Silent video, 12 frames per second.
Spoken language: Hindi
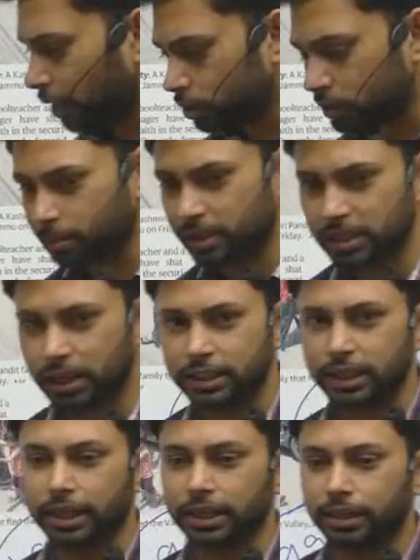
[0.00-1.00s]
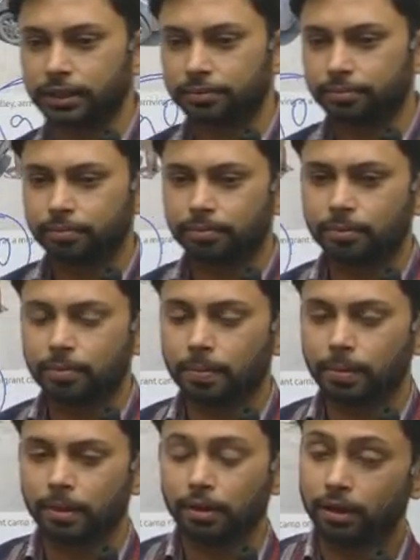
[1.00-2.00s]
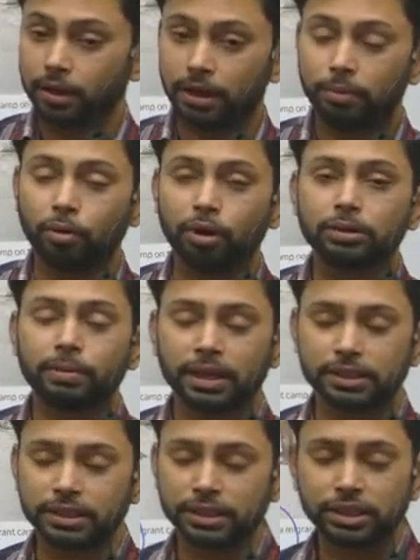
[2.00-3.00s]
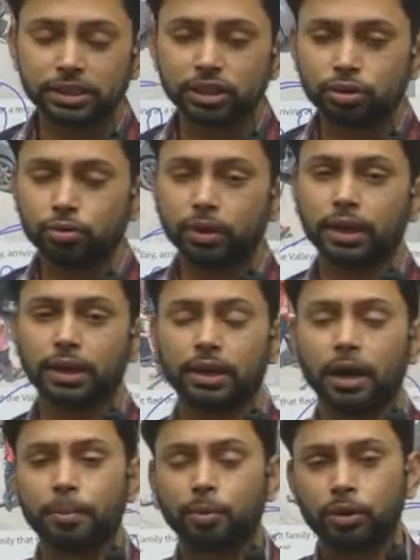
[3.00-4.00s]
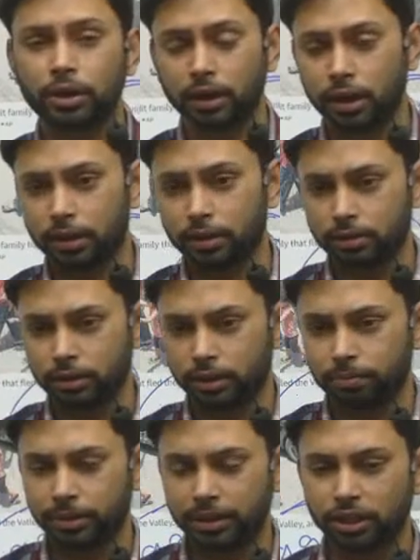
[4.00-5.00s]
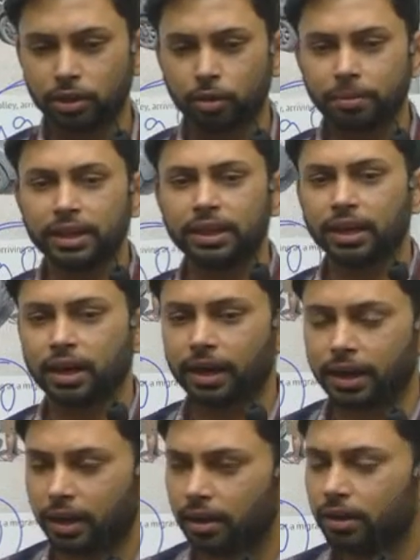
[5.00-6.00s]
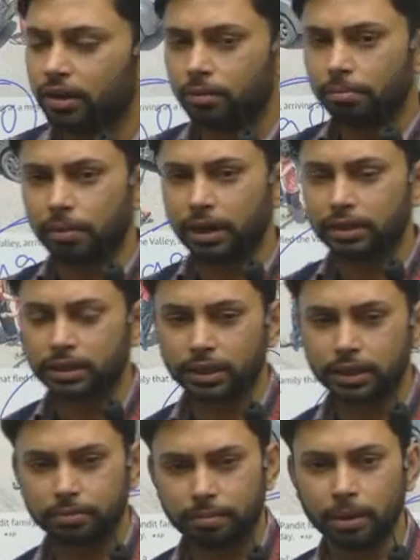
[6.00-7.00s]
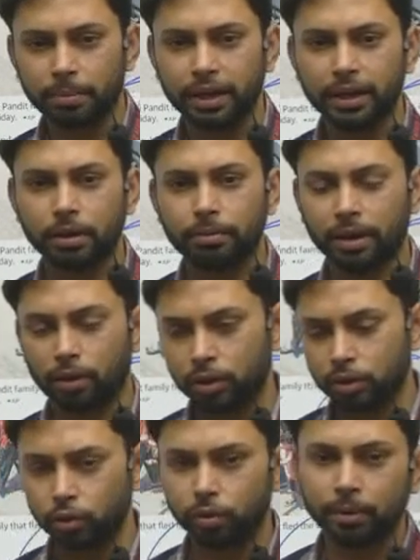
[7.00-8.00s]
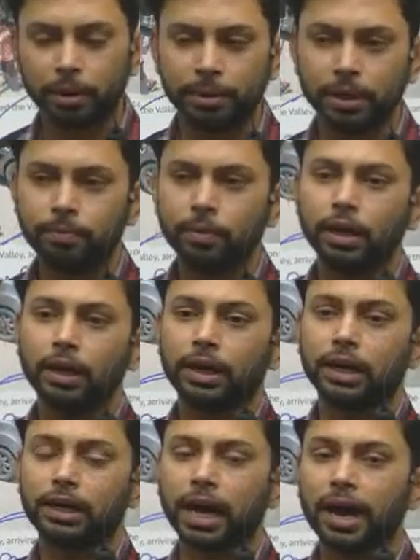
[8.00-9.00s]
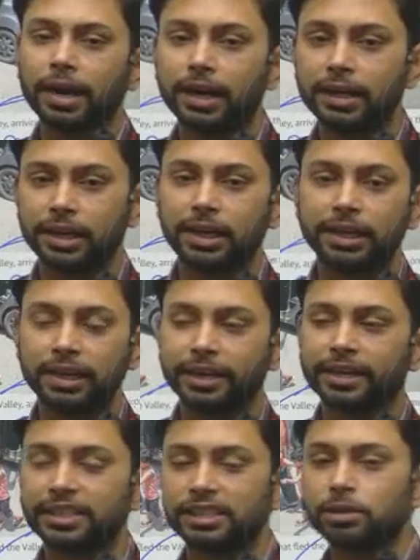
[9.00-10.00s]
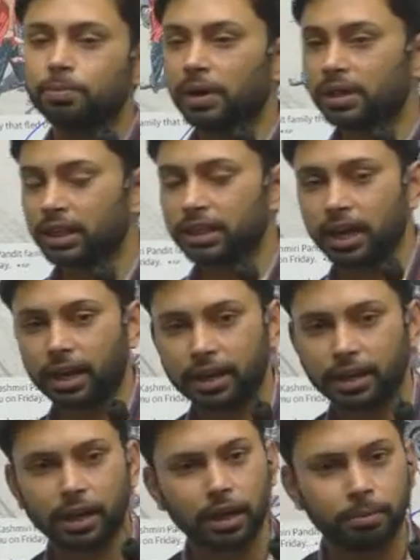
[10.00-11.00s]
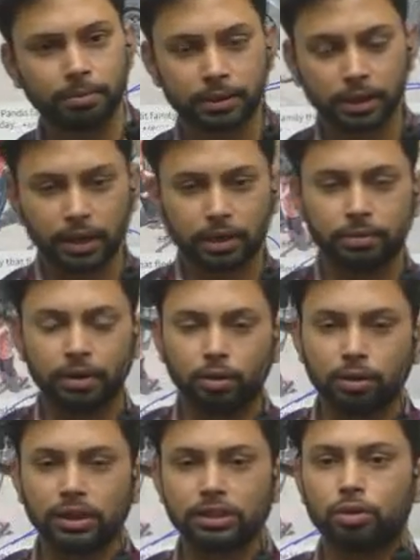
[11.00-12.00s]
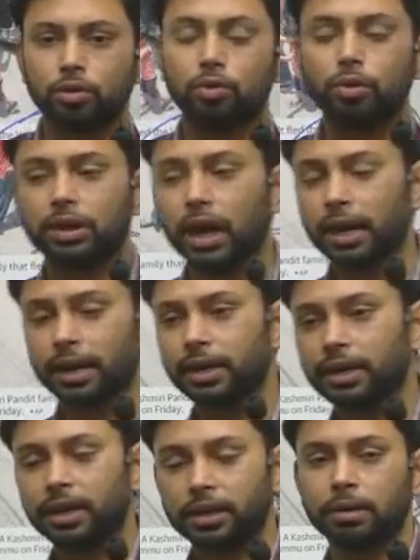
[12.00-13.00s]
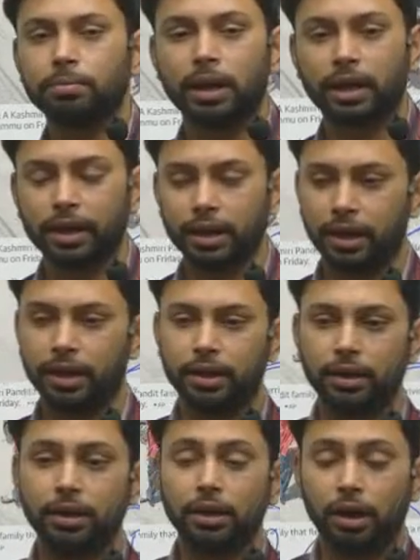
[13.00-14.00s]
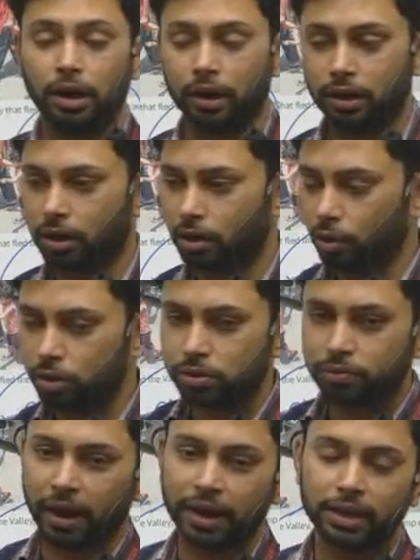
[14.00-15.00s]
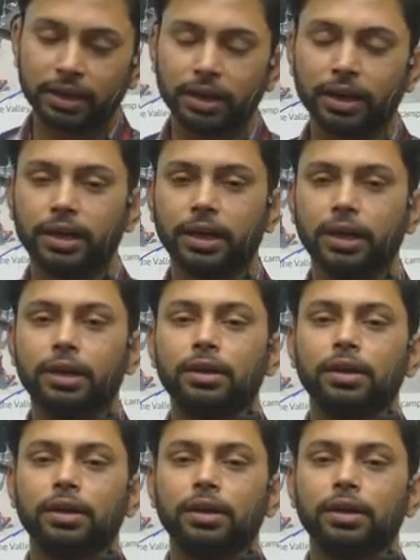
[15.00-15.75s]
को समझना चाहिए ये बहुत बड़ा सीरियस इशू है कि आपको बीते दिनों में ये देखा गया मई से मई महीने में और जून में भी कि टारगेट किलिंग के केसेस बढ़ते जा रहे हैं लग तक लगभग नौ दस लोगों को टारगेट करके मारा गया है क्लोज फायरिंग की गई है